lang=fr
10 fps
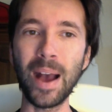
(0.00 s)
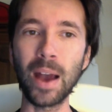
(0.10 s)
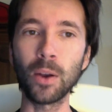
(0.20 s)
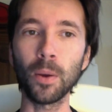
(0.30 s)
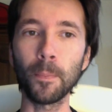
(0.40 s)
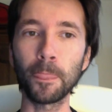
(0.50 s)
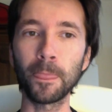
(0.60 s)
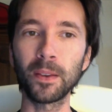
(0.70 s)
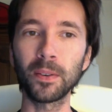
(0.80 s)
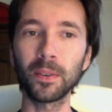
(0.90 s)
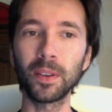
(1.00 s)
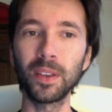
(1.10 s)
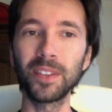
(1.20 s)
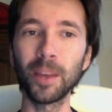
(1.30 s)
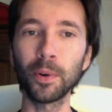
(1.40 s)
Alors,
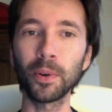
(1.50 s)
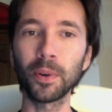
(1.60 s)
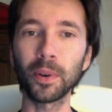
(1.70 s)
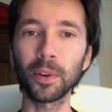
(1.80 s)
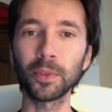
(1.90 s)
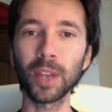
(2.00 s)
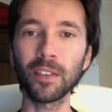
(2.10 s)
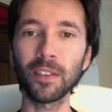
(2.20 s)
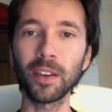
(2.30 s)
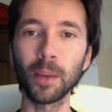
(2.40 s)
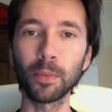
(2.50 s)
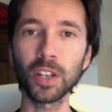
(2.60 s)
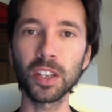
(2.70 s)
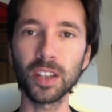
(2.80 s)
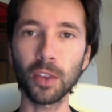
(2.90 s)
évidemment, quand on arrive avec un projet
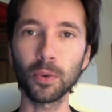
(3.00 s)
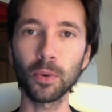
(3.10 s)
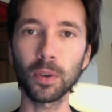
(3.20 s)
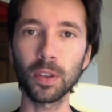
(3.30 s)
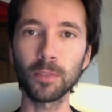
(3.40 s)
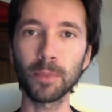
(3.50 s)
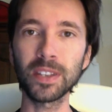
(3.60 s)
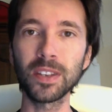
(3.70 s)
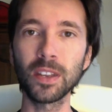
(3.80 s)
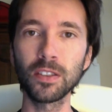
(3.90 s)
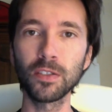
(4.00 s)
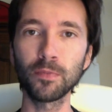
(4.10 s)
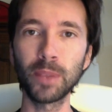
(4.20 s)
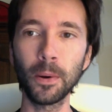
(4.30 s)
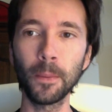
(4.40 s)
de scénario qui se passe il y a 19
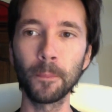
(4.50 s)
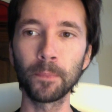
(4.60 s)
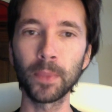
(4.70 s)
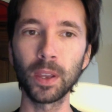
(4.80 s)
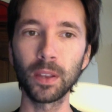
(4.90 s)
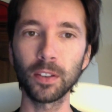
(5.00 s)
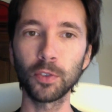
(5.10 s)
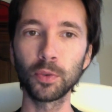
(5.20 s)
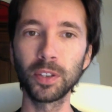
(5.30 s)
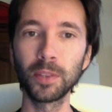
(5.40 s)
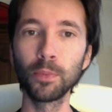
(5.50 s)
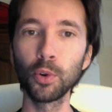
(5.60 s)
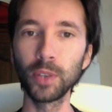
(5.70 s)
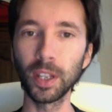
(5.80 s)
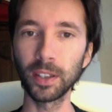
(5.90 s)
000 ans, ça suscite
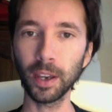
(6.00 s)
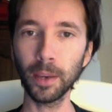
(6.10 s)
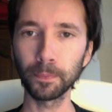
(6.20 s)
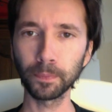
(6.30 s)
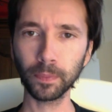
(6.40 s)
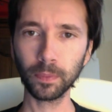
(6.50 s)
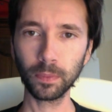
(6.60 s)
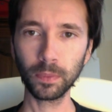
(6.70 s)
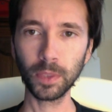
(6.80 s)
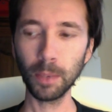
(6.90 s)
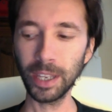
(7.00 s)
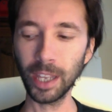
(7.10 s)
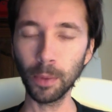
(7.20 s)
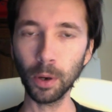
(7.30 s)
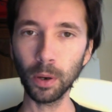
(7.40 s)
beaucoup d'intérêt, mais
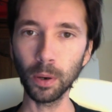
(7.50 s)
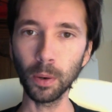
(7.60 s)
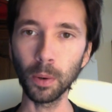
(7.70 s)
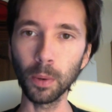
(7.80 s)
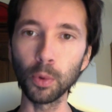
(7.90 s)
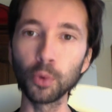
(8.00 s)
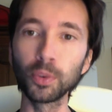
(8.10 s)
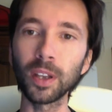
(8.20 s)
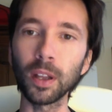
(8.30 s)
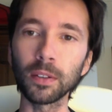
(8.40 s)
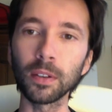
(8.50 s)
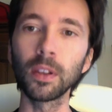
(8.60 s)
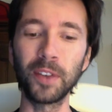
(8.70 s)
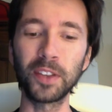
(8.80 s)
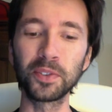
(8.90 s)
également euh, beaucoup de craintes
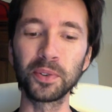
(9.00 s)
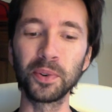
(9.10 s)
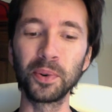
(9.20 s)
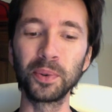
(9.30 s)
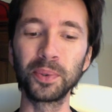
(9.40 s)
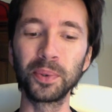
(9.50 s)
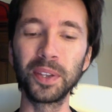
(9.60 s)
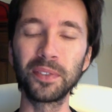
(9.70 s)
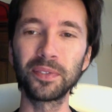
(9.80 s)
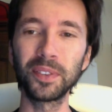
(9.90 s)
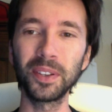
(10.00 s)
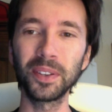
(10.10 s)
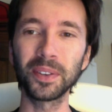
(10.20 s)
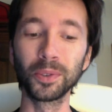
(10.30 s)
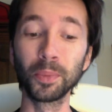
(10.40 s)
face aux,
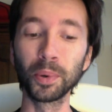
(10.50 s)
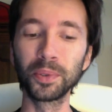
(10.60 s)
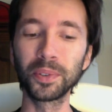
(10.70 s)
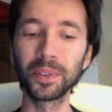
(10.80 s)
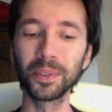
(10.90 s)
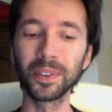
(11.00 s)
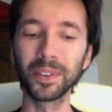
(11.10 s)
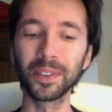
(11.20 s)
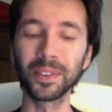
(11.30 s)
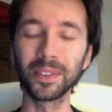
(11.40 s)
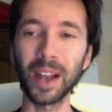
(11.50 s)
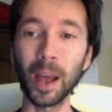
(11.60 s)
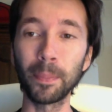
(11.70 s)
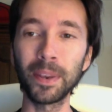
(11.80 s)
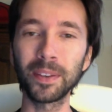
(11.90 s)
défis de production que, cela
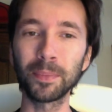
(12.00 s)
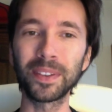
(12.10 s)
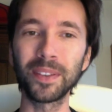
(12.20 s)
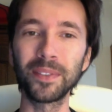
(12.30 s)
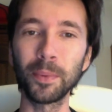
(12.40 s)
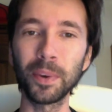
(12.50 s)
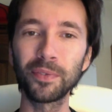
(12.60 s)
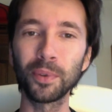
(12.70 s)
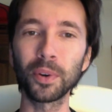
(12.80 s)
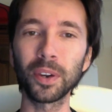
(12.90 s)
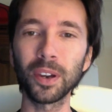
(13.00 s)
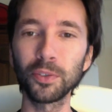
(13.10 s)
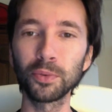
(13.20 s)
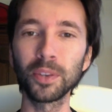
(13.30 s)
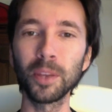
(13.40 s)
implique, parce qu'évidemment, il faut recréer
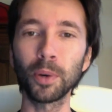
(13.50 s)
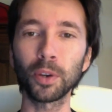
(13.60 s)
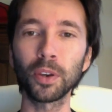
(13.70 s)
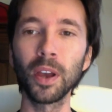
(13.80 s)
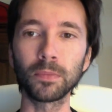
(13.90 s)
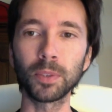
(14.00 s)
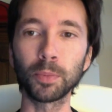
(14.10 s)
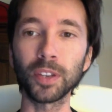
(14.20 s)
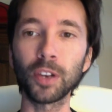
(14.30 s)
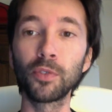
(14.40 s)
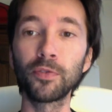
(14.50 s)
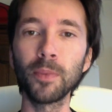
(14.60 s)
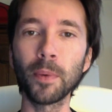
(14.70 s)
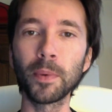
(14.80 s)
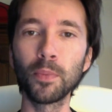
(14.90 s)
toute une époque. C'est pour ça que le film
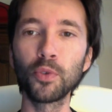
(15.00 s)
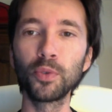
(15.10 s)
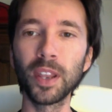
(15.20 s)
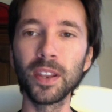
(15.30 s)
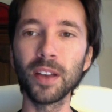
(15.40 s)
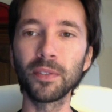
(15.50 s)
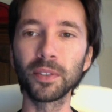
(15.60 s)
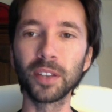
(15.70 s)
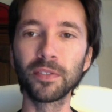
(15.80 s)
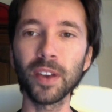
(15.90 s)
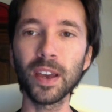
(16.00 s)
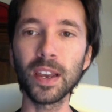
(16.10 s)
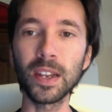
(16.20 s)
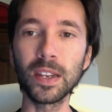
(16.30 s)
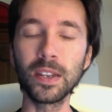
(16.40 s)
a mis beaucoup d'années avant d'être
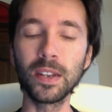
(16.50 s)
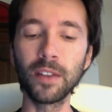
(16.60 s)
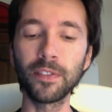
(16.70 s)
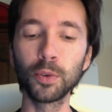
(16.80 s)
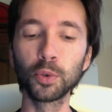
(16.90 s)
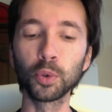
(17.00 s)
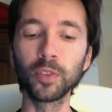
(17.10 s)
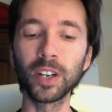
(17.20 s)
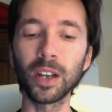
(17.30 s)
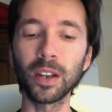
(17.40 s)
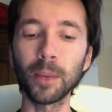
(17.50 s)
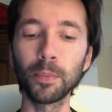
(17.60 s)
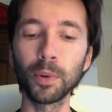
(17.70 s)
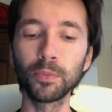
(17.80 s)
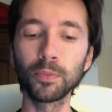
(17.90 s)
fait. Il, a fallu trouver la,
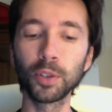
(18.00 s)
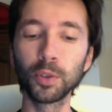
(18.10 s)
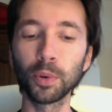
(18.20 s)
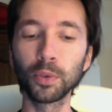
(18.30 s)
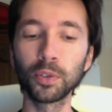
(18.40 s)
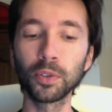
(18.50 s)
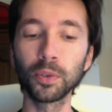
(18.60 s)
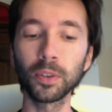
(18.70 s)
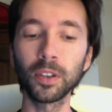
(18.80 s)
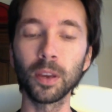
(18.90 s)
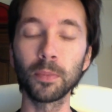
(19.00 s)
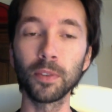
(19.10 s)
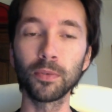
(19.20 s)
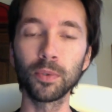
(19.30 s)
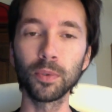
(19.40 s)
bonne boîte de production qui a bien
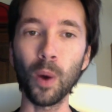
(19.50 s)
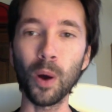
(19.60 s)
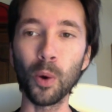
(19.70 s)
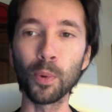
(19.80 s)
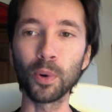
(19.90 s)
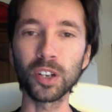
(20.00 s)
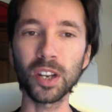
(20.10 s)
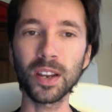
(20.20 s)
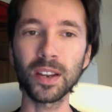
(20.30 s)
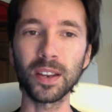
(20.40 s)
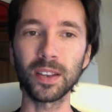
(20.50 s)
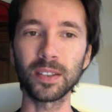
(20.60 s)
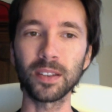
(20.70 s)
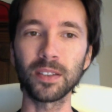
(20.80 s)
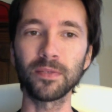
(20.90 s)
voulu croire au projet, et
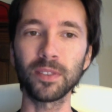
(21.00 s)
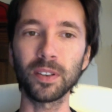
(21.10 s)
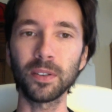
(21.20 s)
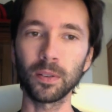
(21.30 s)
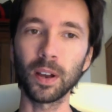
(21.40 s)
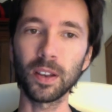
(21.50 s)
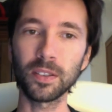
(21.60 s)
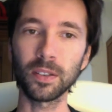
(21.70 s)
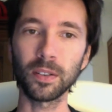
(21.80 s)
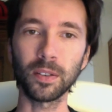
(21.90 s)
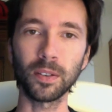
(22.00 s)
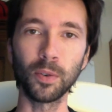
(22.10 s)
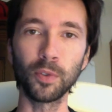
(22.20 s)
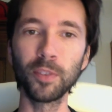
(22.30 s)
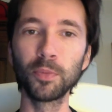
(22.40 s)
ça s'est fait euh, grâce euh,
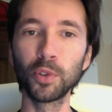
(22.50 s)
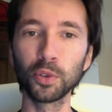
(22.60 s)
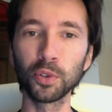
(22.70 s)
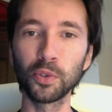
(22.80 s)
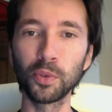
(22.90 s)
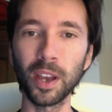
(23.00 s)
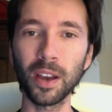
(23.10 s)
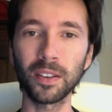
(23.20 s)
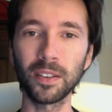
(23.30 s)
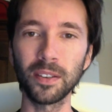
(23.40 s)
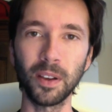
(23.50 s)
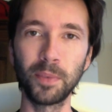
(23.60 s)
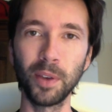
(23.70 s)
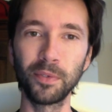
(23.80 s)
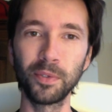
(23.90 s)
au film de l'autre cougar qui a
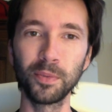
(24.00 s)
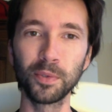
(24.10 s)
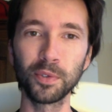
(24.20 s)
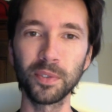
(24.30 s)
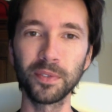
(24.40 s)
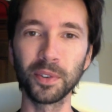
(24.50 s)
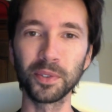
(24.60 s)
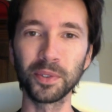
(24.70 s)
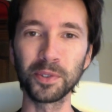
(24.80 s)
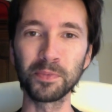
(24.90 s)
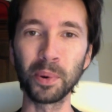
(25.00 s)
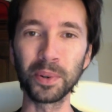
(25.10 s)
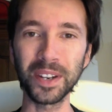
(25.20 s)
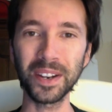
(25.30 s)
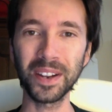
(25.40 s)
bien voulu me suivre dans, ce
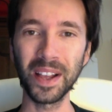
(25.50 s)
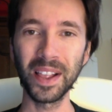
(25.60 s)
projet